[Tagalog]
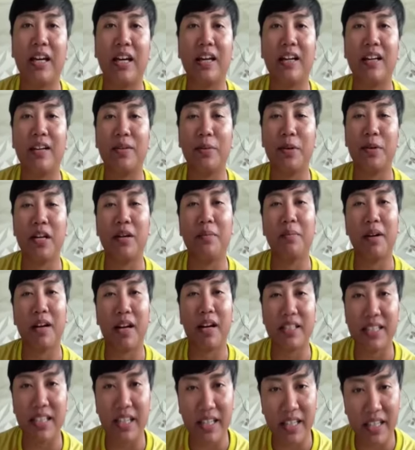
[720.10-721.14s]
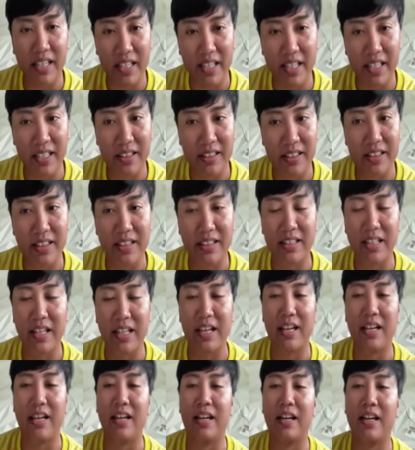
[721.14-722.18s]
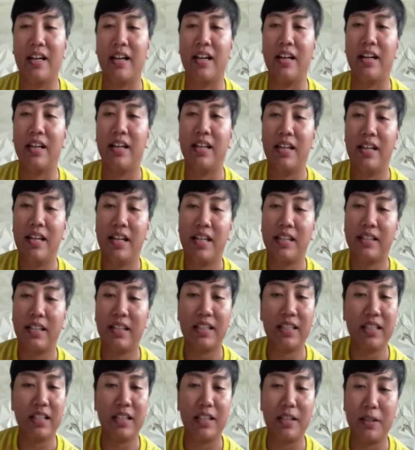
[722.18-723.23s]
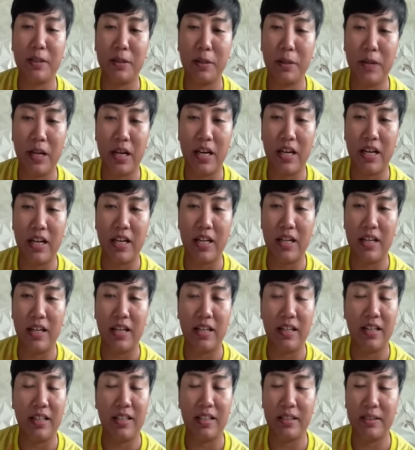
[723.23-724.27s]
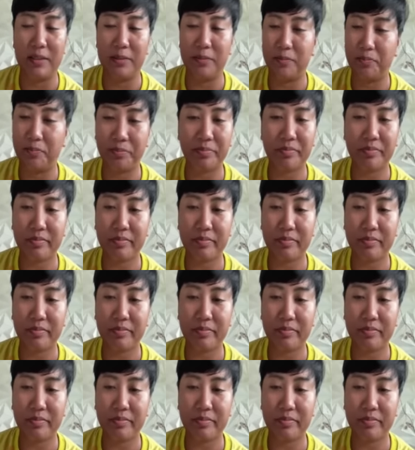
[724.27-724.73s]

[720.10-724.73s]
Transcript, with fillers: walang magkasakit, mm-hmm. na talagang uh,